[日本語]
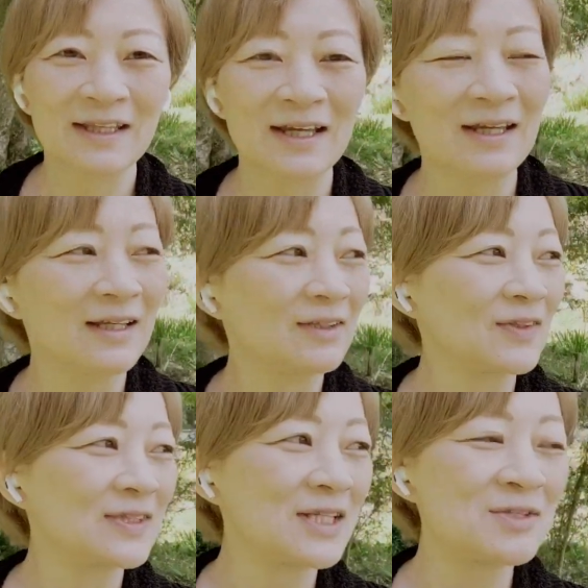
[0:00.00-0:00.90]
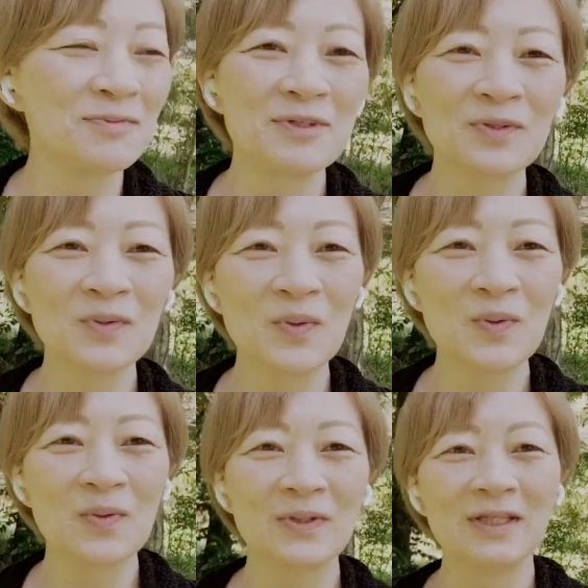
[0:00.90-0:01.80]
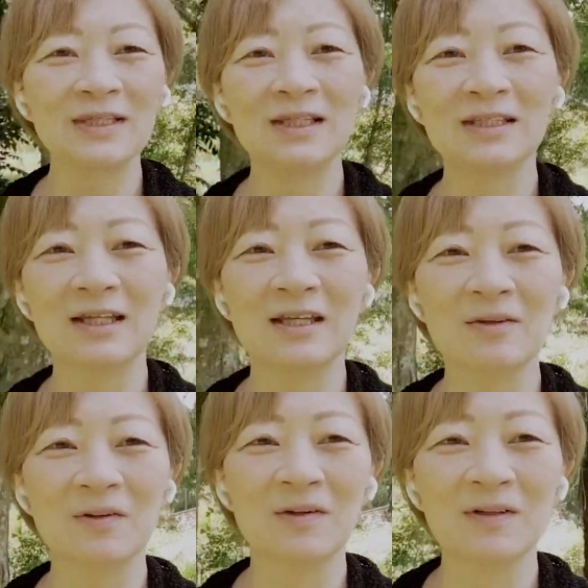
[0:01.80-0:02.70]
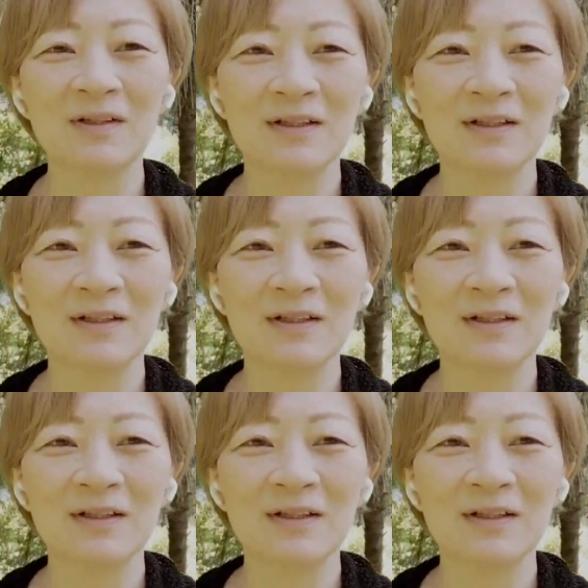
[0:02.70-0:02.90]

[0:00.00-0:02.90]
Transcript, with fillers: で、久しぶりの投稿になったんだけど、